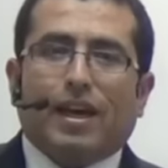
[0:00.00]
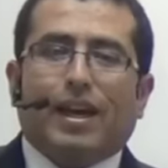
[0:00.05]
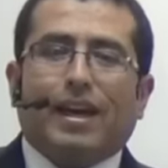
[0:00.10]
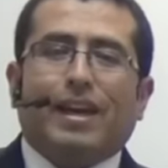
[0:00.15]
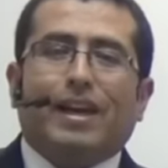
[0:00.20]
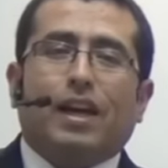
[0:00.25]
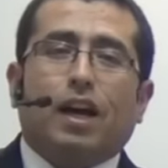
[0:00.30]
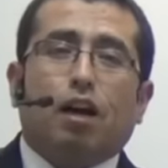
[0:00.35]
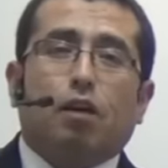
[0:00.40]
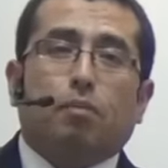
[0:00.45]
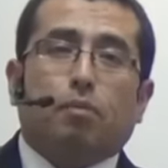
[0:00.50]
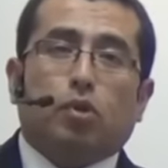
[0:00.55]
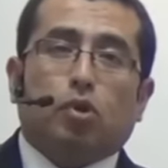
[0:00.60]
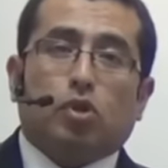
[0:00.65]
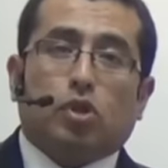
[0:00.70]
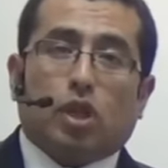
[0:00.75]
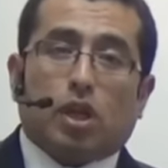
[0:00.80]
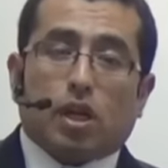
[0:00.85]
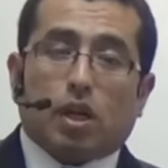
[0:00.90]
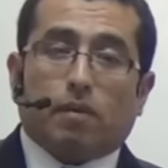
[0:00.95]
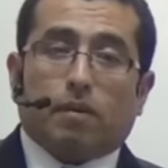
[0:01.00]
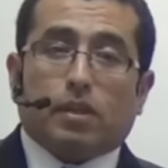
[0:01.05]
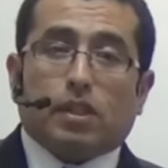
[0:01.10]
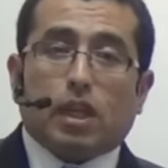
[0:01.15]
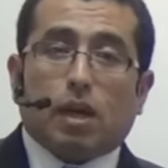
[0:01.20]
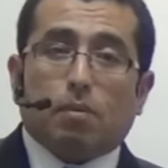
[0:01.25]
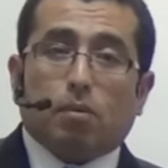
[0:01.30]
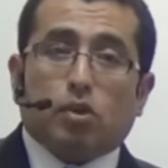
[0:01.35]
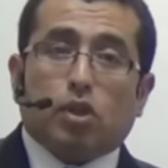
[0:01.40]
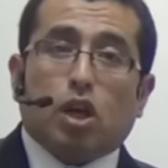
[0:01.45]
En cambio, si
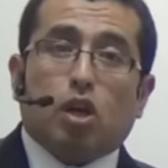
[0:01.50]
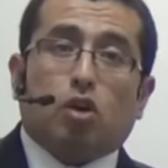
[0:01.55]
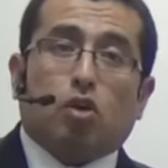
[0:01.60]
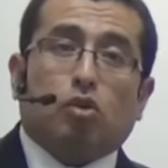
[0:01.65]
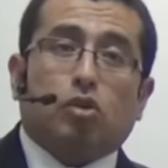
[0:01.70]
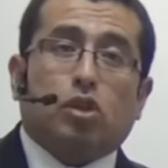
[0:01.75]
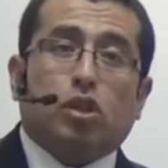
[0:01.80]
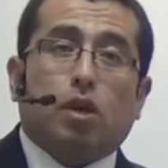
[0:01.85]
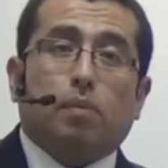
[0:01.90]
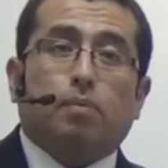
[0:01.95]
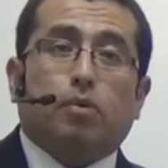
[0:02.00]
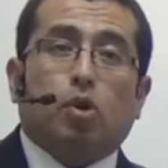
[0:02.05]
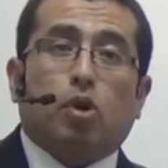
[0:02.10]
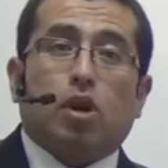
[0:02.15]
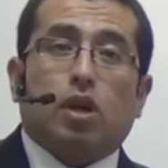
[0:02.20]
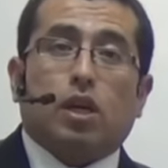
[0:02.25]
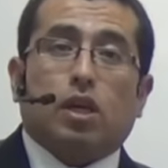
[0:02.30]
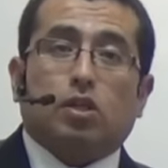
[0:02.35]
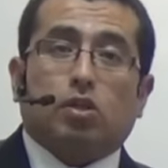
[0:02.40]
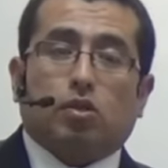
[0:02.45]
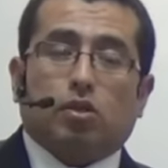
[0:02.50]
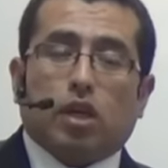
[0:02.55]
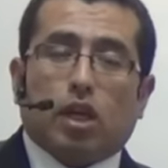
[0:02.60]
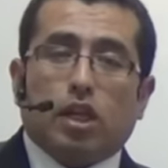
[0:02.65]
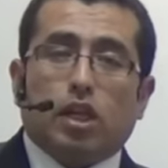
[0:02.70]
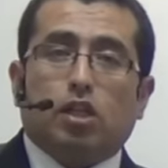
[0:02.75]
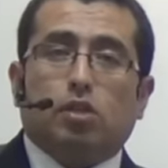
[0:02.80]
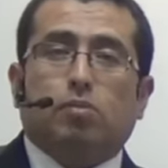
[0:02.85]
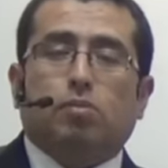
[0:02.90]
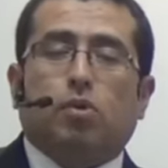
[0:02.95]
revisamos el concepto del
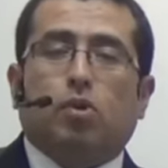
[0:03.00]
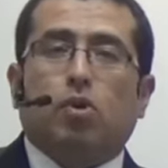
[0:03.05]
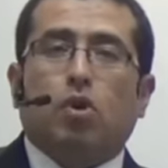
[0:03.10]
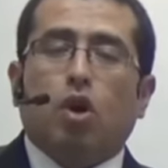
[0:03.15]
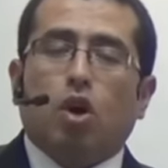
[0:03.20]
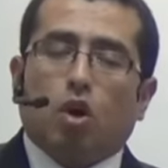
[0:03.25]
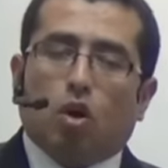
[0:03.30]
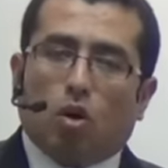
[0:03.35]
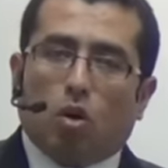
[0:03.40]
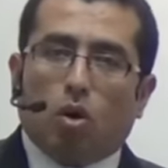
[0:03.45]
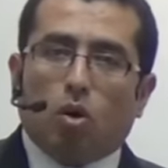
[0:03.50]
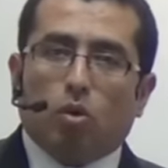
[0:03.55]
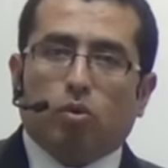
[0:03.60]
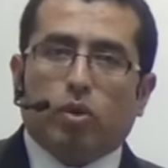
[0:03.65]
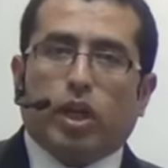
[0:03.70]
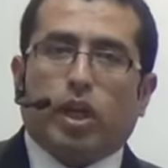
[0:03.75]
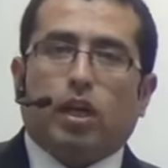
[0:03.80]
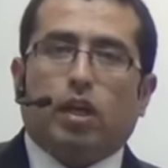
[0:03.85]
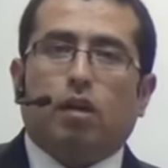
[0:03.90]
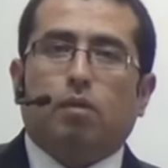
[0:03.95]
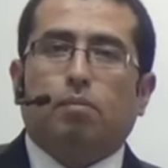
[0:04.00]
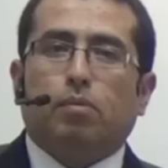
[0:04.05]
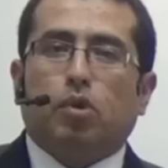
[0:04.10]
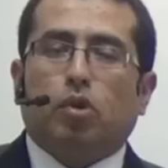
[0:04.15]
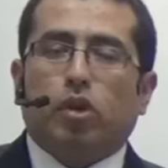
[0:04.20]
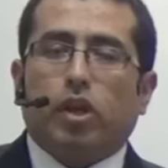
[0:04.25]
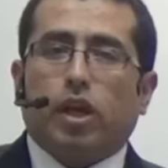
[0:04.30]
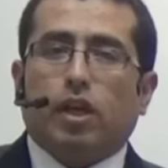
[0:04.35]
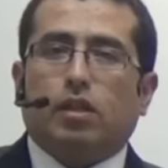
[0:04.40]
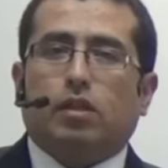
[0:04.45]
racionalismo o un
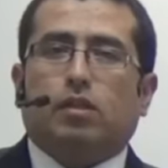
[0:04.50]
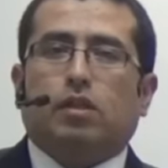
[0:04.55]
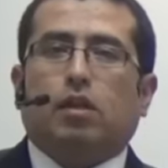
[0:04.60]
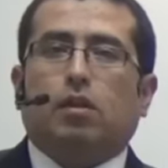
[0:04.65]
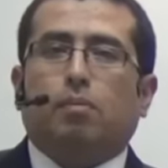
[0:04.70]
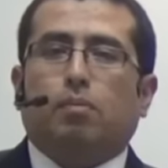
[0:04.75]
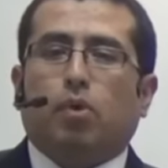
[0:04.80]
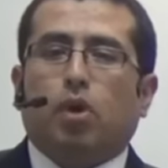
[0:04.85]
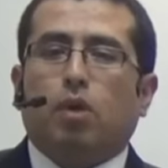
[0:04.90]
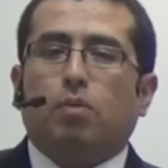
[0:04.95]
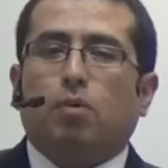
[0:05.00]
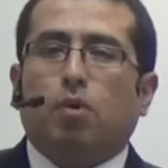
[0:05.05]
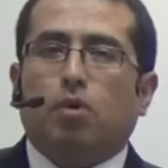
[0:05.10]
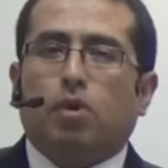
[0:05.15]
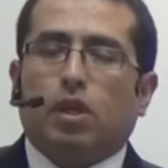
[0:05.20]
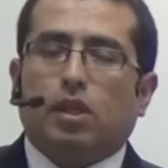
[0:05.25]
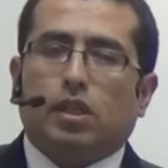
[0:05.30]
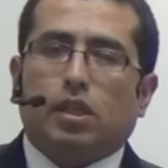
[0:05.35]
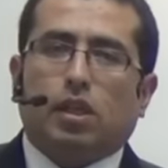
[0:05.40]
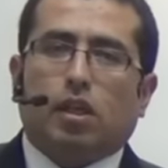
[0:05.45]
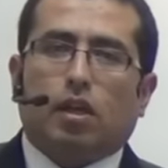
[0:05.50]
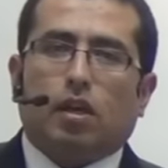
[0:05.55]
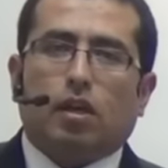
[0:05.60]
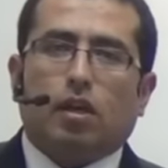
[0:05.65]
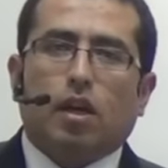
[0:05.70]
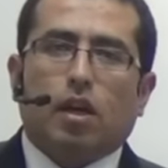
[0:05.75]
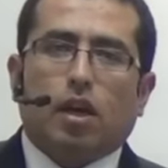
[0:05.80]
ejemplo de este, podemos decir